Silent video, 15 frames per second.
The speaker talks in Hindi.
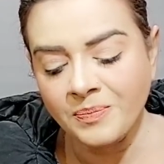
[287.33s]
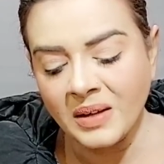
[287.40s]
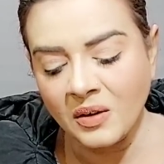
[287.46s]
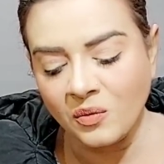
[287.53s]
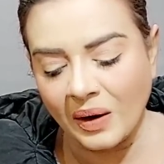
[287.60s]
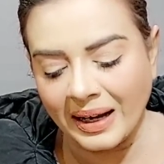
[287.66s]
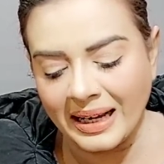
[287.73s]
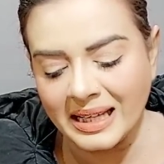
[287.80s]

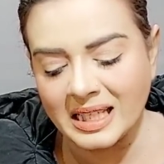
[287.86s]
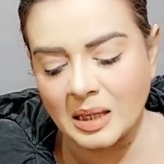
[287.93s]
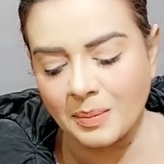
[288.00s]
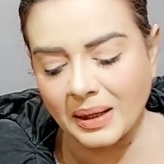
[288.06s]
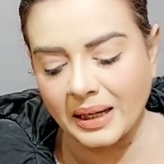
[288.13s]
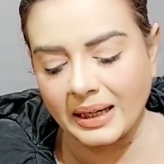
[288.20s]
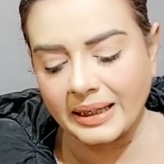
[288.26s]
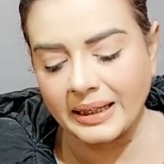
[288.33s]
वहीं से
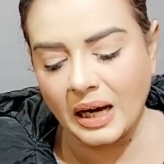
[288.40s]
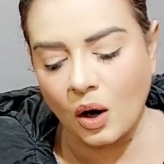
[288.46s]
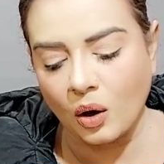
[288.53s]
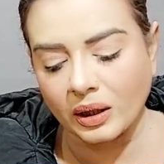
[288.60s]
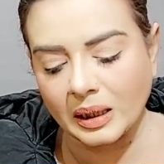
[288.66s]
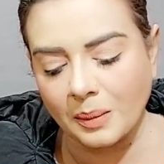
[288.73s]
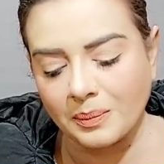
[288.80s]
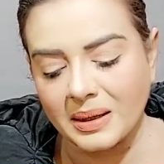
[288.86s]
पकड़ लिया और
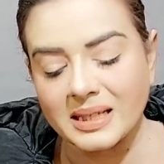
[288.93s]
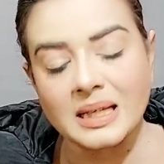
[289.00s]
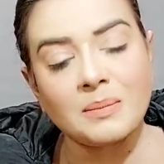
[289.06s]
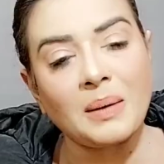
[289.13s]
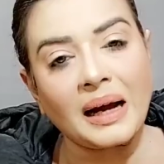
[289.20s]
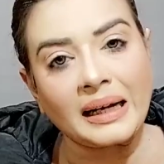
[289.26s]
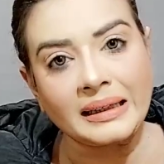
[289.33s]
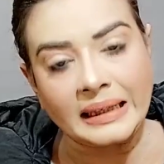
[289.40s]
कमरे से
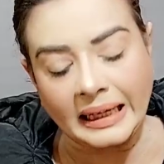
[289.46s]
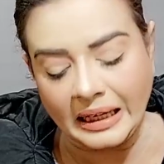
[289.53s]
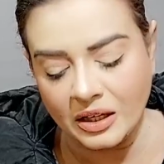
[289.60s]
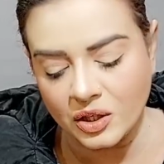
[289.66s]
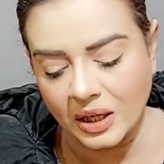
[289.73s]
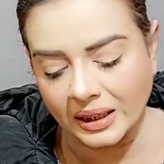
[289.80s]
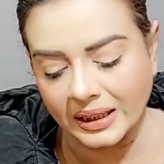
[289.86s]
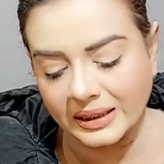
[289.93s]
बाहर नहीं
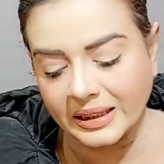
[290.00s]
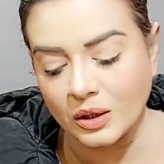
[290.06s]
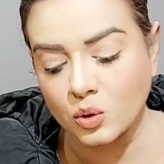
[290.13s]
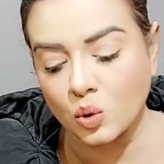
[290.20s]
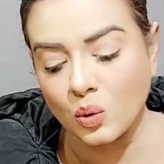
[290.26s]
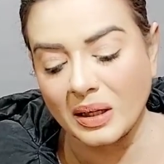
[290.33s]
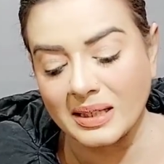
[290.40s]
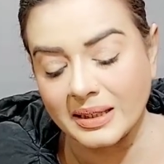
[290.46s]
जाने दिया
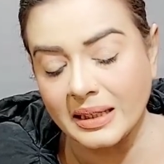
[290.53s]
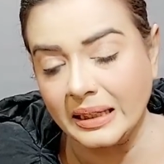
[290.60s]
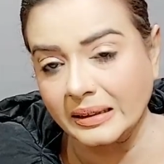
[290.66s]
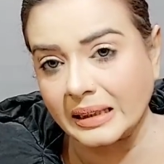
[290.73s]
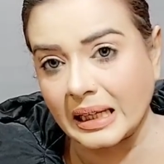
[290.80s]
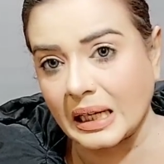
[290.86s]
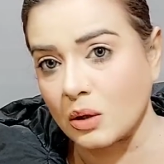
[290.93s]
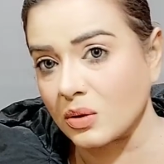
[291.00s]
उसको
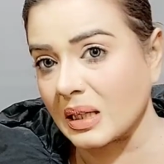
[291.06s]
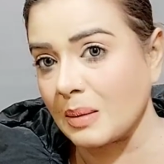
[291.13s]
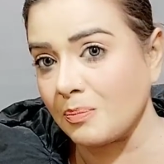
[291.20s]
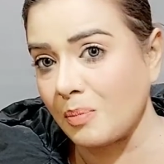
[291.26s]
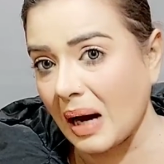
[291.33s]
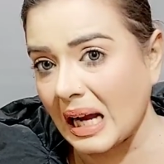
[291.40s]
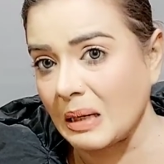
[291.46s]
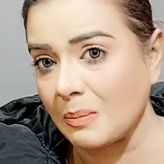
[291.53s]
घसीटता रहा उसके
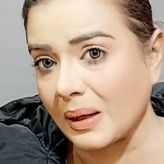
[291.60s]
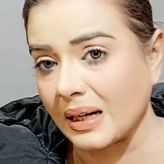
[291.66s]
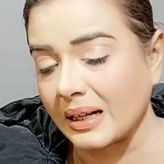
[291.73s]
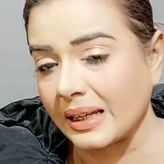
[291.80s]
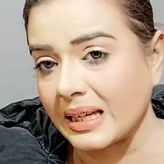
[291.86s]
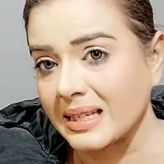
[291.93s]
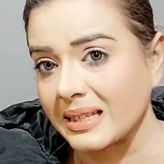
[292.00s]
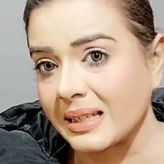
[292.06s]
बाल पकड़
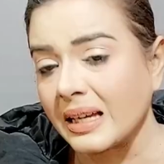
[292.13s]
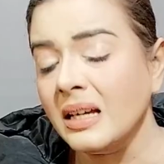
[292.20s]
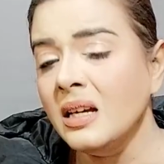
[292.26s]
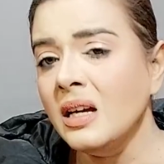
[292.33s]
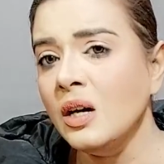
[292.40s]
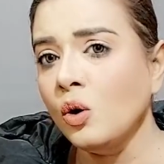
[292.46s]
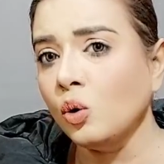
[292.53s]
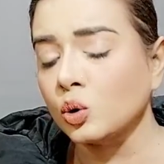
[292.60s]
के इसने
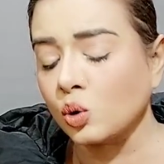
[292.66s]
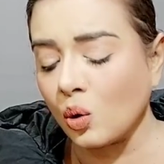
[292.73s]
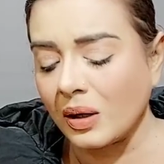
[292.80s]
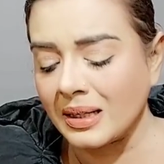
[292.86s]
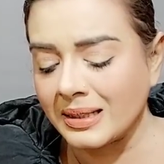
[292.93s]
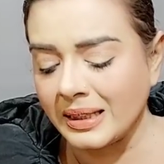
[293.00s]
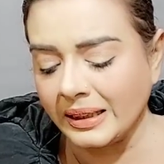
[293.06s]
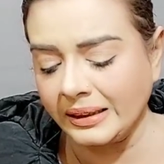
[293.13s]
उसको
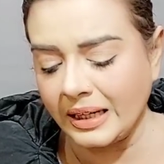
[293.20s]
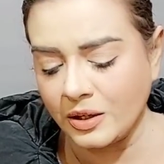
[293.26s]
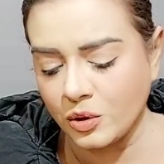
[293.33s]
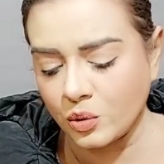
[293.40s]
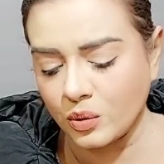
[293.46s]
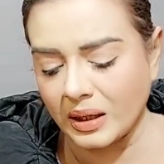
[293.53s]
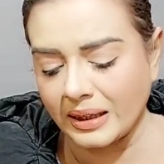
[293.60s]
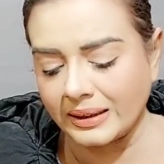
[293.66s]
घसीटना
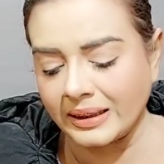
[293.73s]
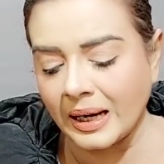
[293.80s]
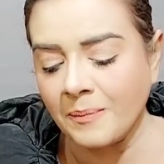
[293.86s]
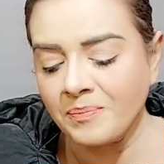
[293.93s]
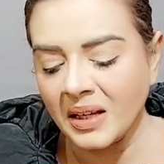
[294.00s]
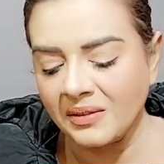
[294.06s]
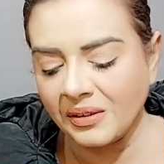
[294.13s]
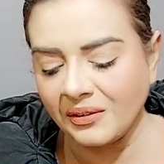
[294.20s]
शुरू कर दिया
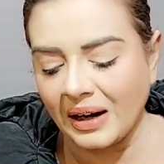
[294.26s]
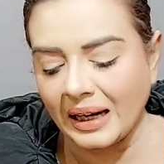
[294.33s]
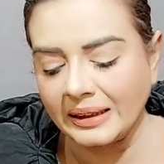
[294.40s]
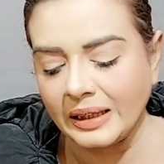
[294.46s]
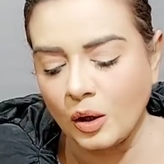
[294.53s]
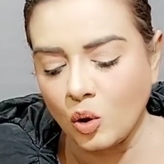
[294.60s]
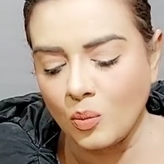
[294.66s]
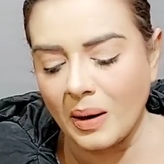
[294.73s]
फवाद
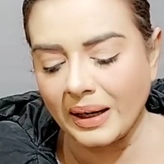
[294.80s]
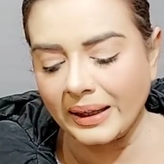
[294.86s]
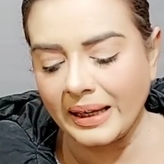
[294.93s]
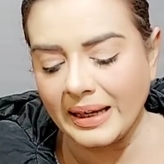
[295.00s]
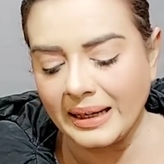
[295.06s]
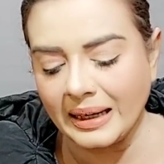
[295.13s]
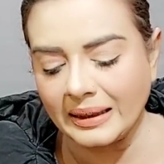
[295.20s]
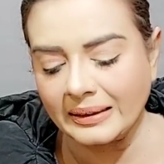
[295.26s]
ने हुमा की
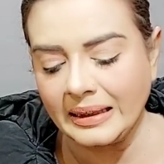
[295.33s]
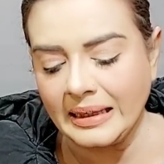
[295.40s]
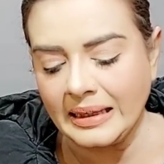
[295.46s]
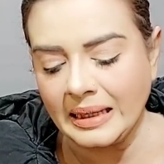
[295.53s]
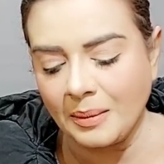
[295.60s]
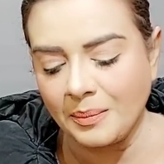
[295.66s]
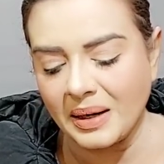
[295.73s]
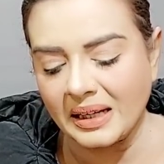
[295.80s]
गर्दन
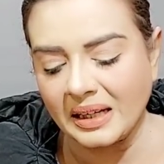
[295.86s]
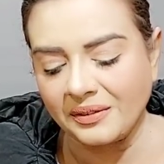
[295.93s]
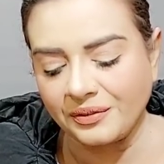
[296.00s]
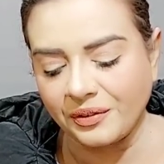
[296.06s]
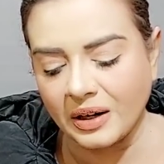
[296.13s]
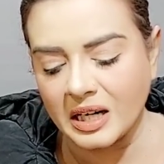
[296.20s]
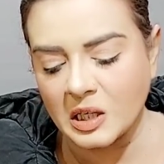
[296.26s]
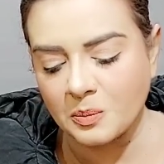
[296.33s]
कमरे के
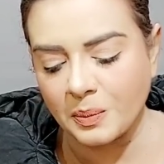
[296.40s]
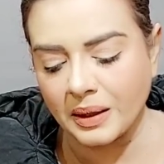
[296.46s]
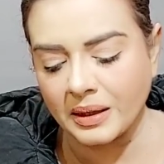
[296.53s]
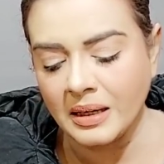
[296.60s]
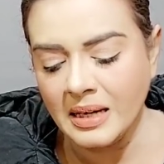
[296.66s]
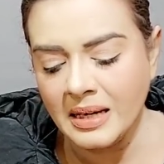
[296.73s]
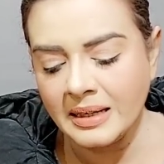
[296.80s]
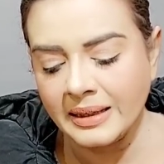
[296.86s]
फर्श पर
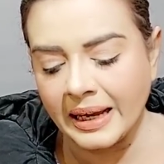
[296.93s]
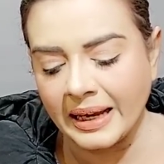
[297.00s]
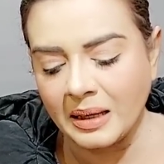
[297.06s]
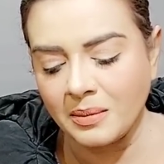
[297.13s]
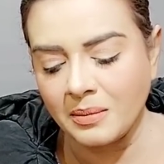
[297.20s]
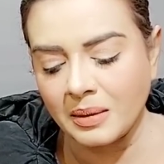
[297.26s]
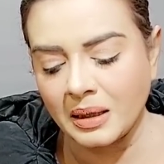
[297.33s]
नहीं